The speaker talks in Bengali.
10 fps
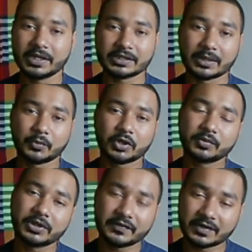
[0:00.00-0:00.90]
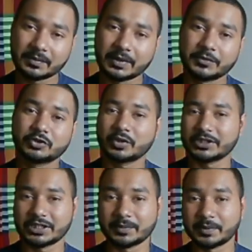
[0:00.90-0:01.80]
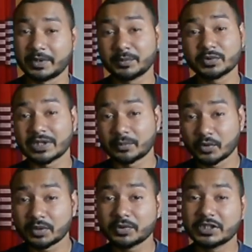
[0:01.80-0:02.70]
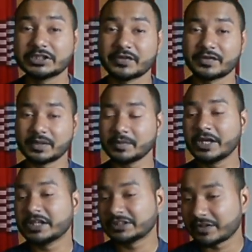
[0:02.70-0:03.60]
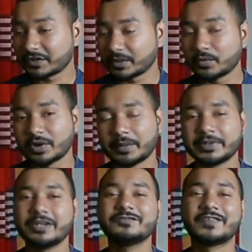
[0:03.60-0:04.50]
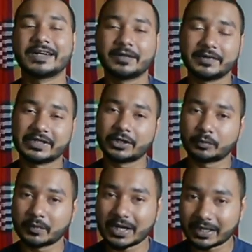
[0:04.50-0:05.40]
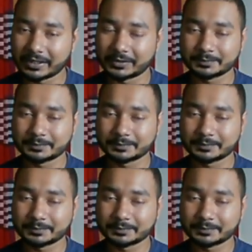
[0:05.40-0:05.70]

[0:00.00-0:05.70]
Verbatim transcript: তার পরবর্তী স্টেপে আপনি চলে যেতে পারবেন এবং তার পরবর্তী যে স্টেপ সে স্টেপ হলো আমাদের ফান্ডামেন্টাল অফ আর্ট